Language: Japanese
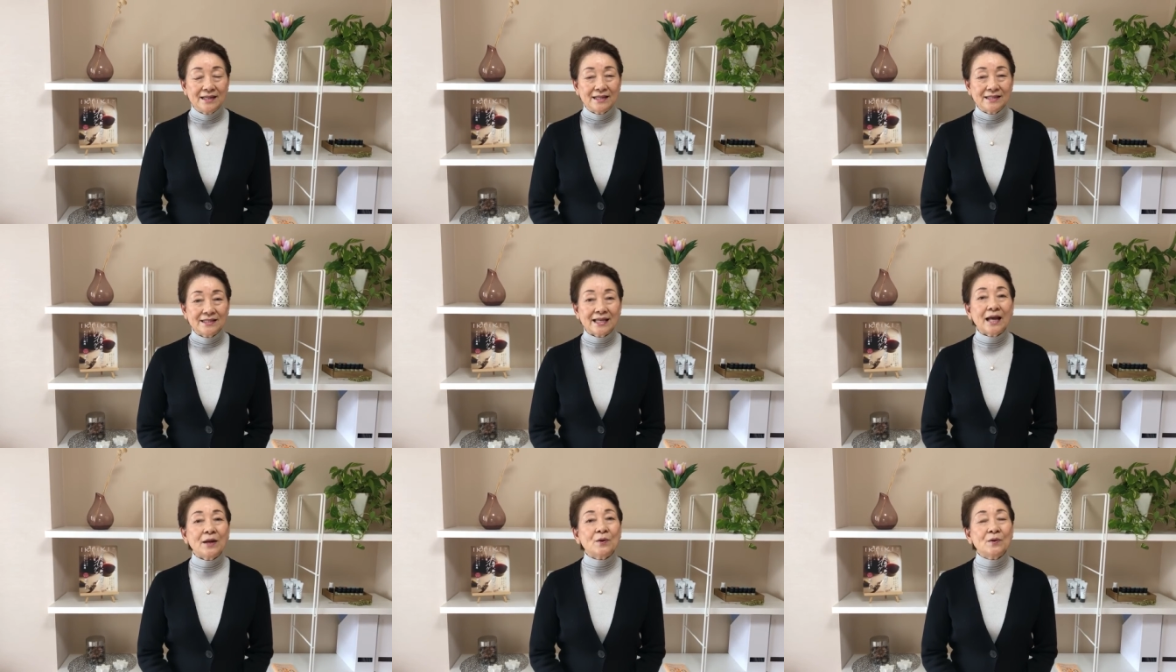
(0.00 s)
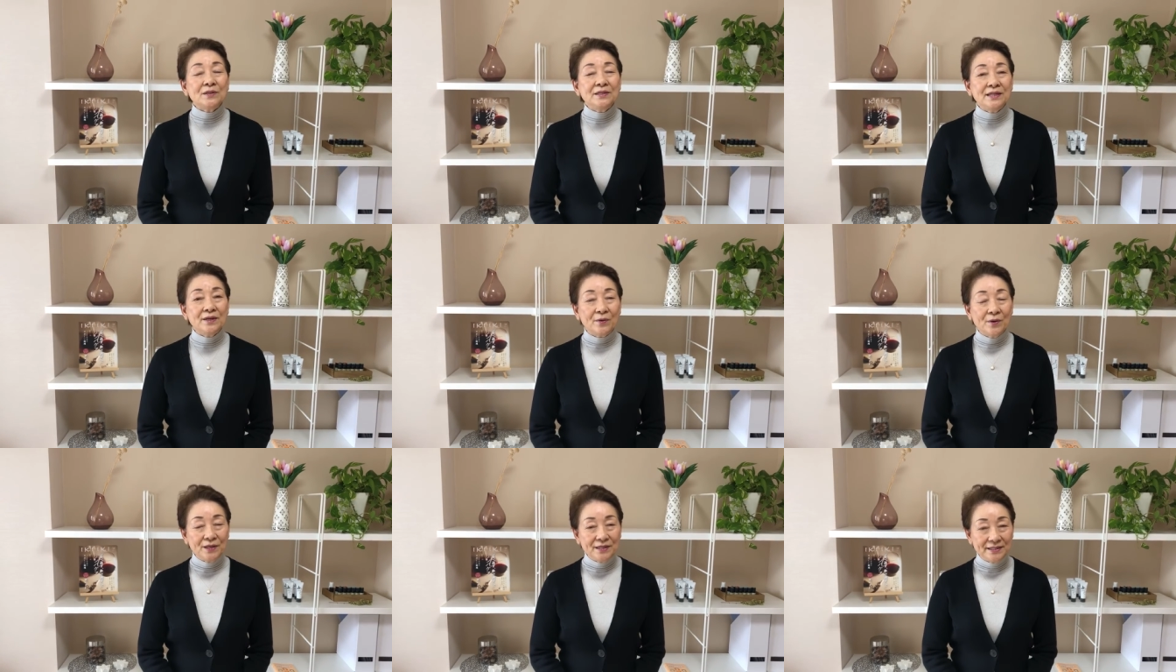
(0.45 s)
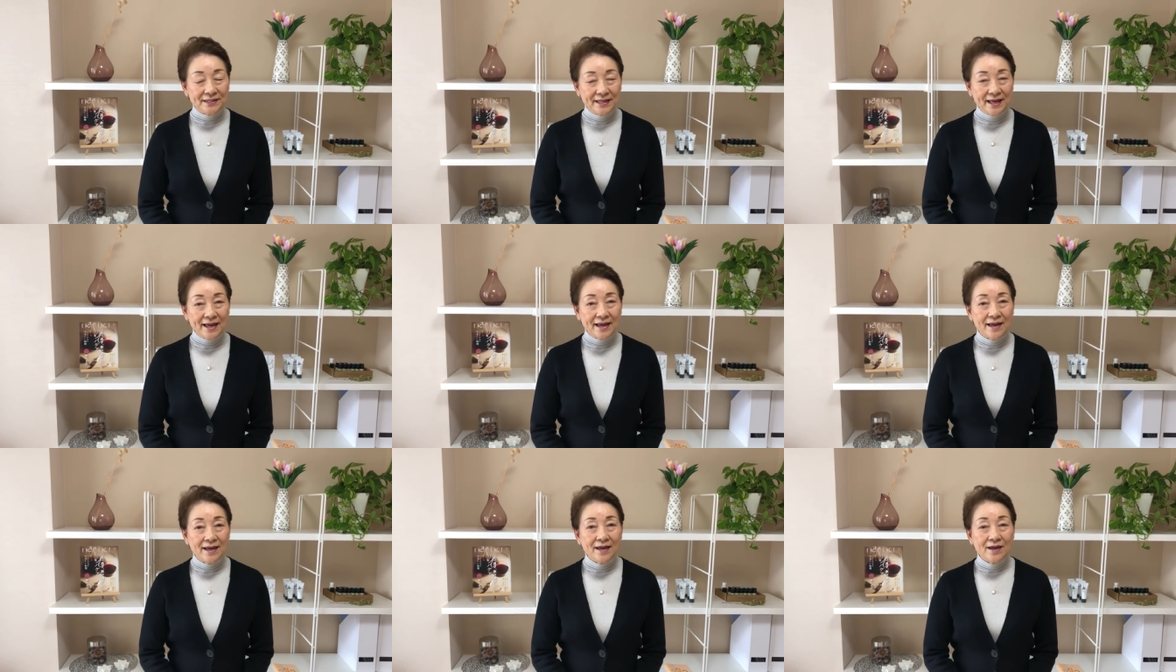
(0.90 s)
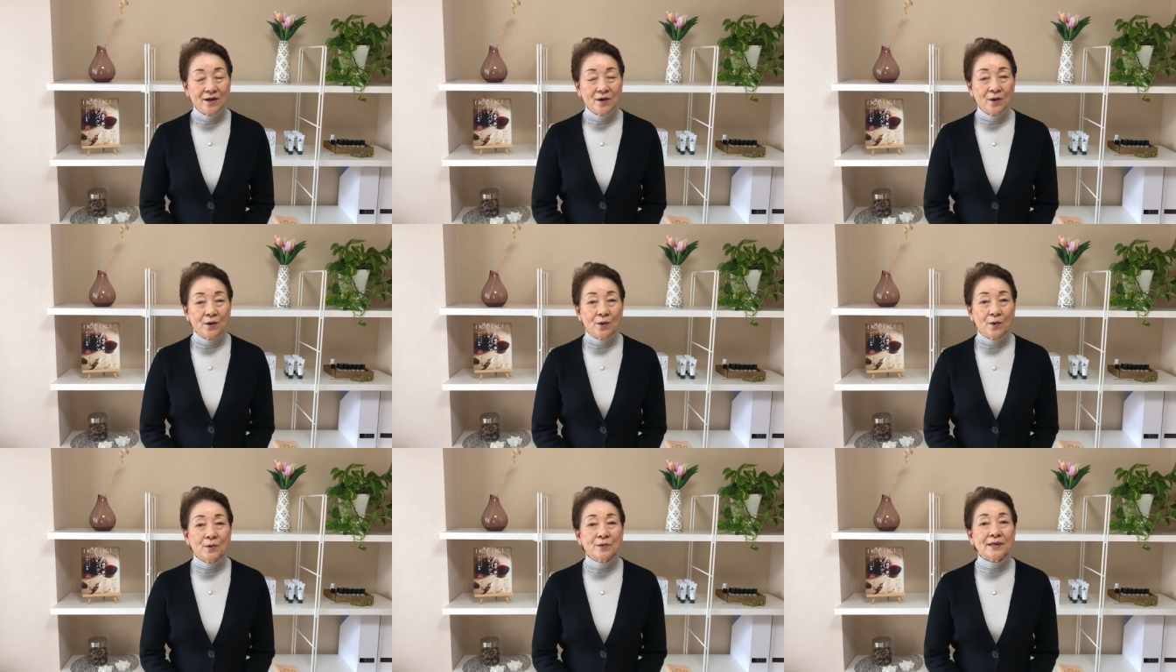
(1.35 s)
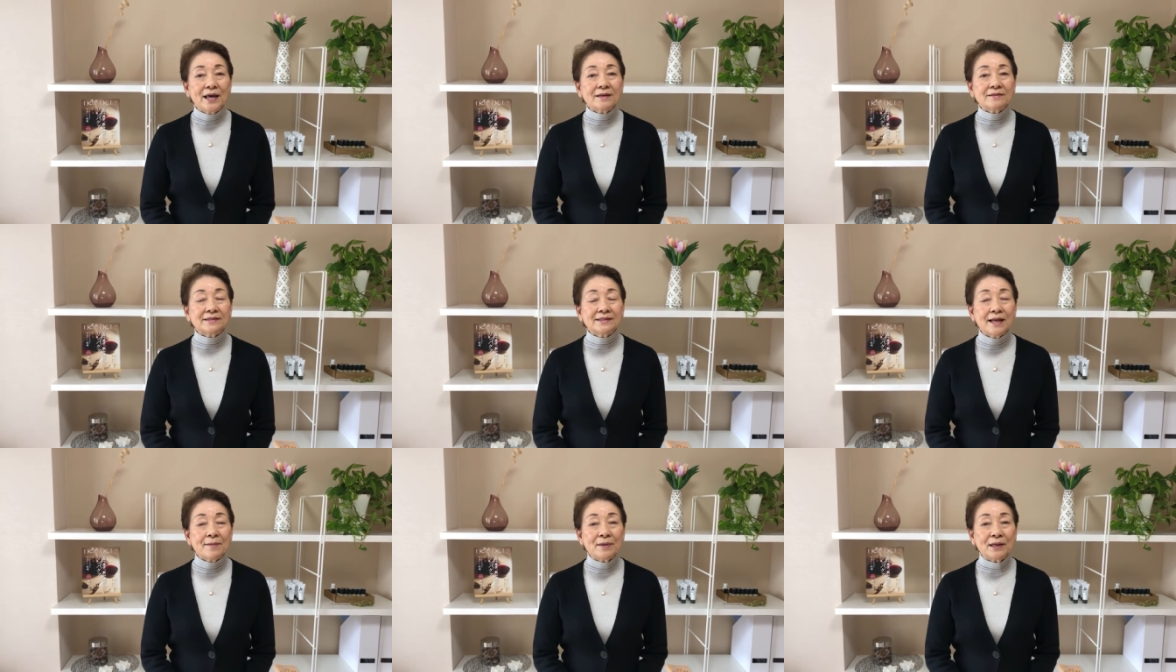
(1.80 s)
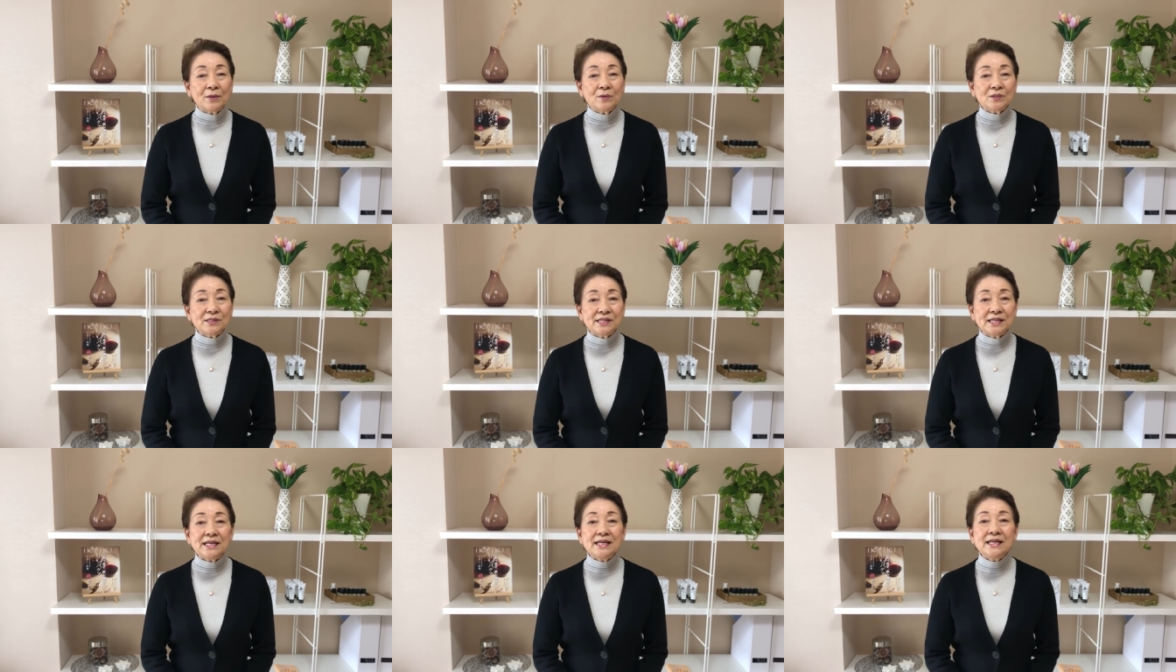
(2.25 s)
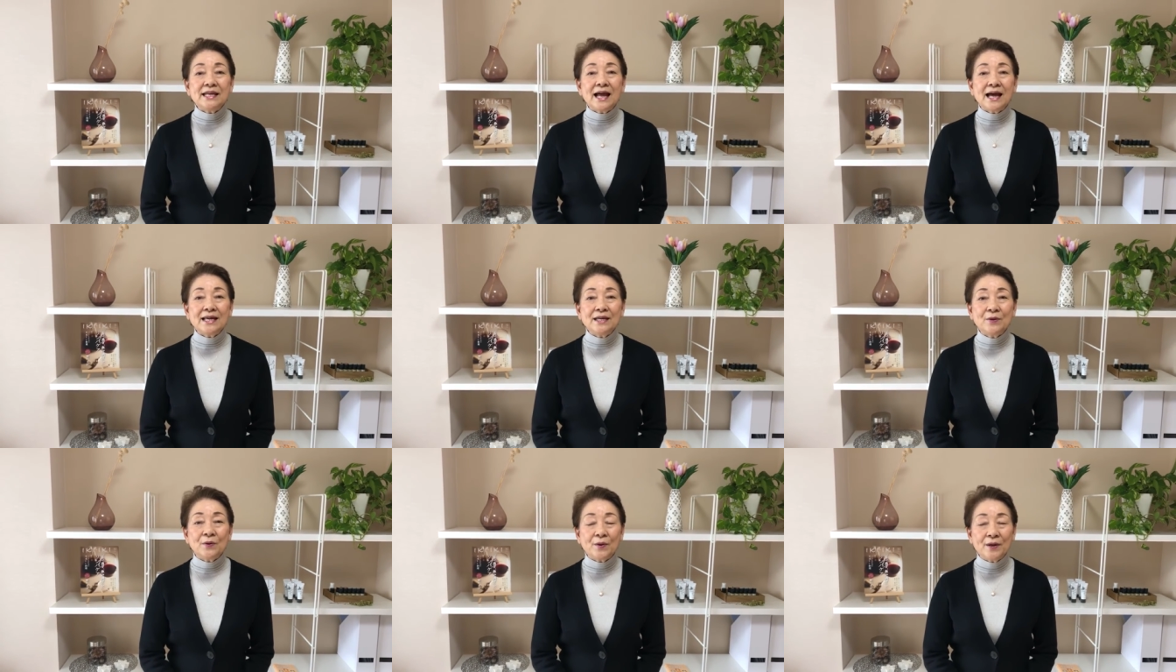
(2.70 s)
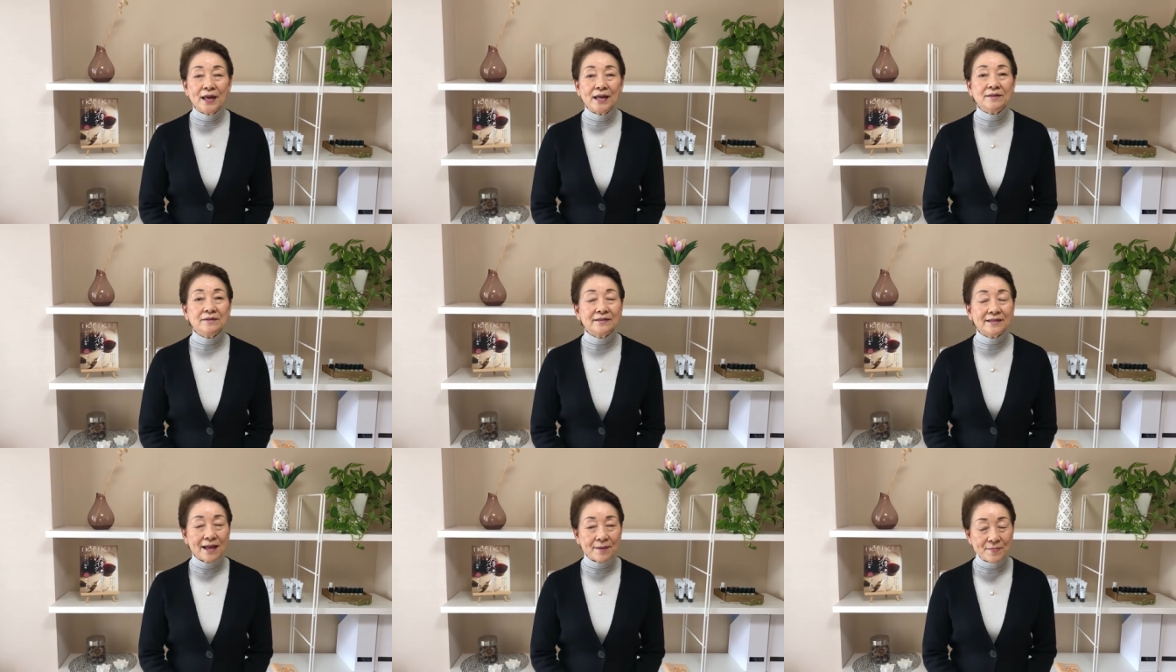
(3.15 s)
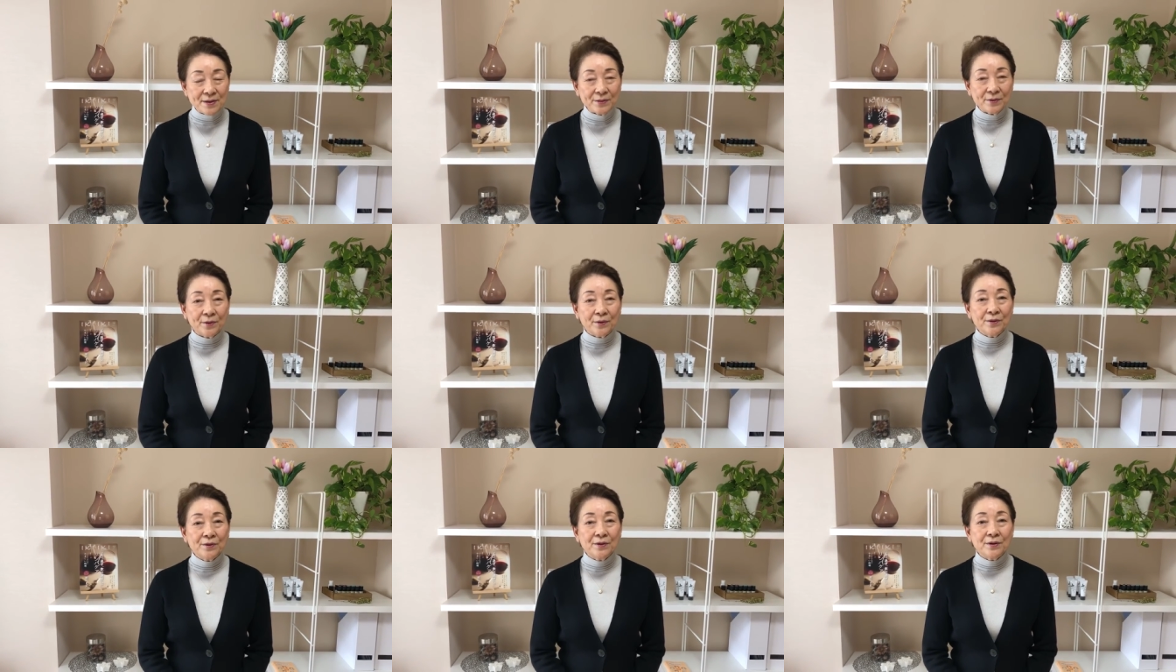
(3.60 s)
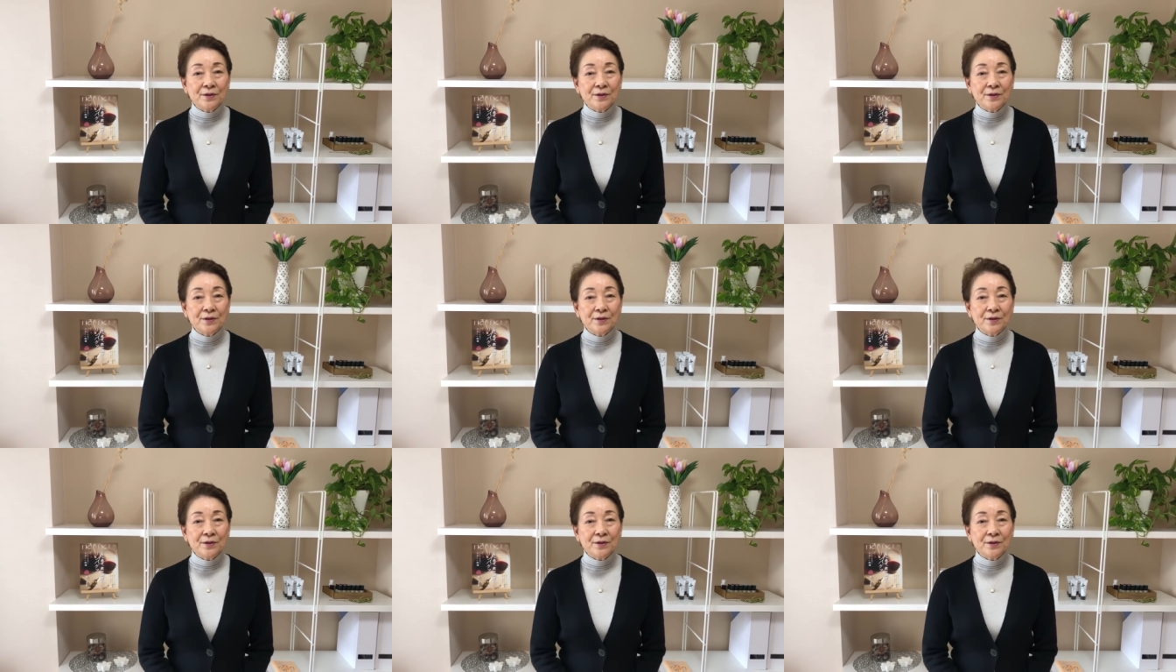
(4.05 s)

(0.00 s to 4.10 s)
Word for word: サロンにおいてお客様の信頼を得るための